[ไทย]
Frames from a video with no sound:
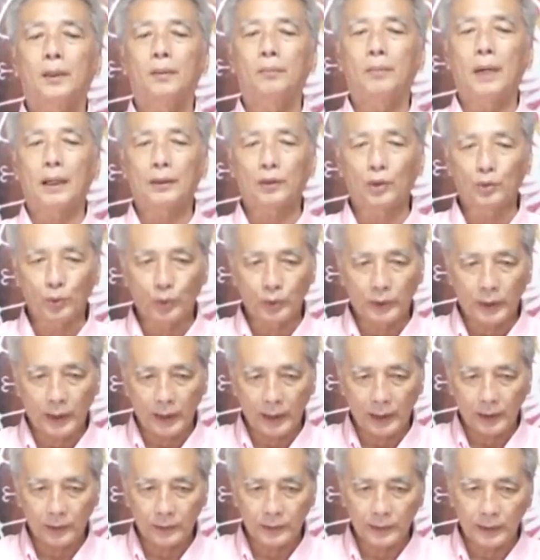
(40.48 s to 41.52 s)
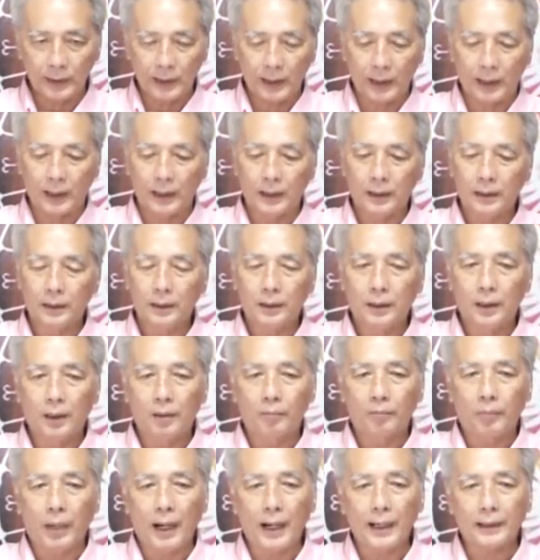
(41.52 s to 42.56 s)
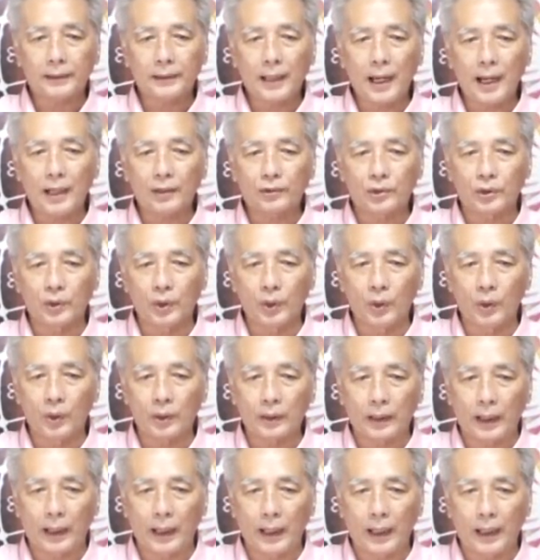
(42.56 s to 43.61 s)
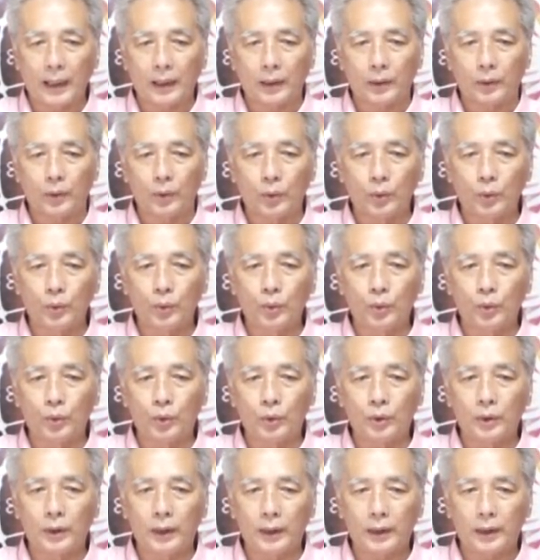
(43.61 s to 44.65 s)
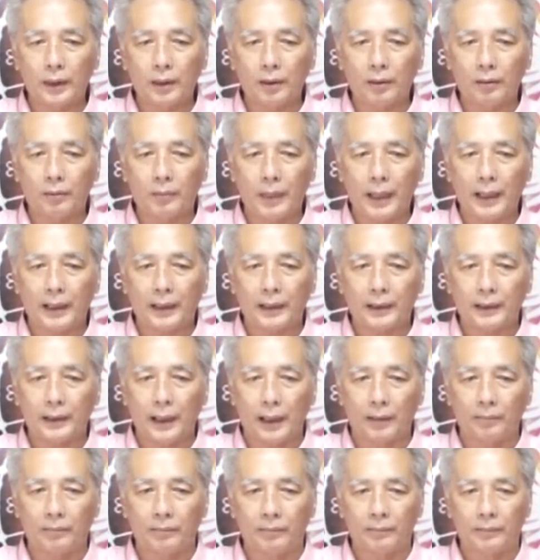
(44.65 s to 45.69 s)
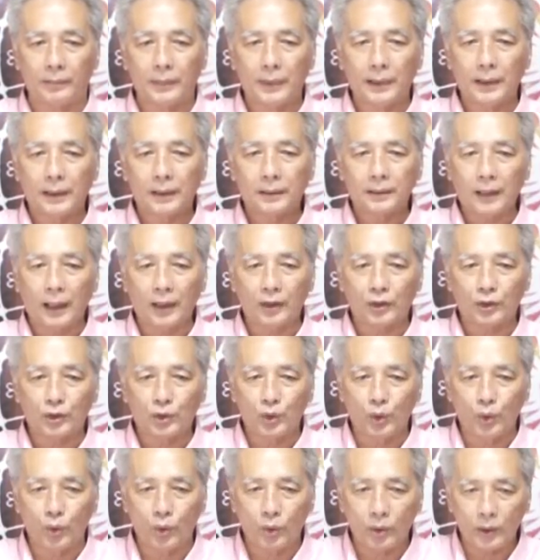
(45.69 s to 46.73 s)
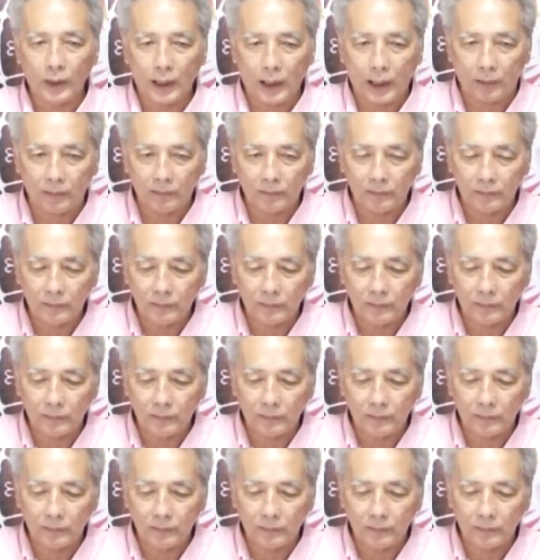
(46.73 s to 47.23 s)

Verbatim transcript: มากที่สุดในเอเชีย ภายใต้สโลแกน รู้ลึกแม่นยำทันโชคลาภ